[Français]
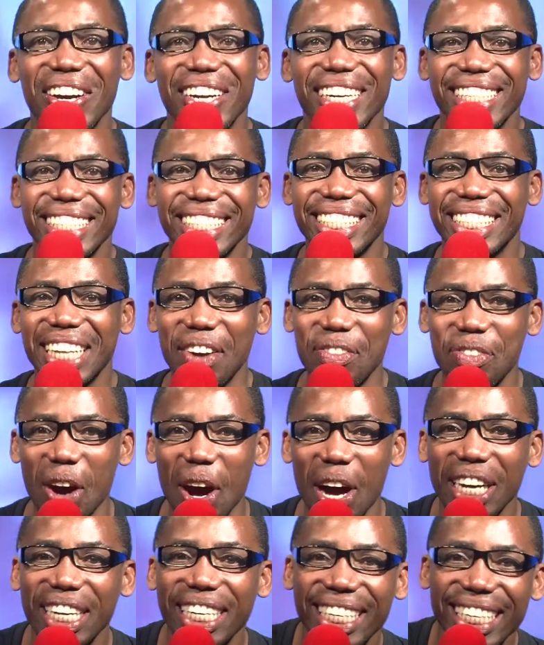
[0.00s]
Camaro.
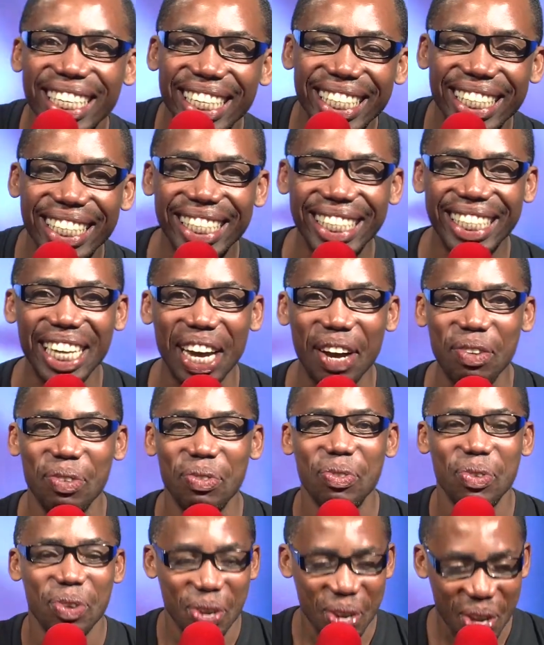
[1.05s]
Sérieusement. Ça...
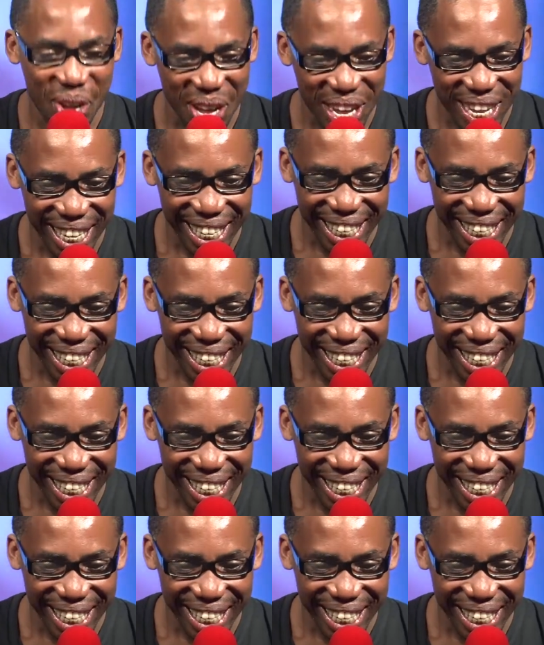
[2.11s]
va dans le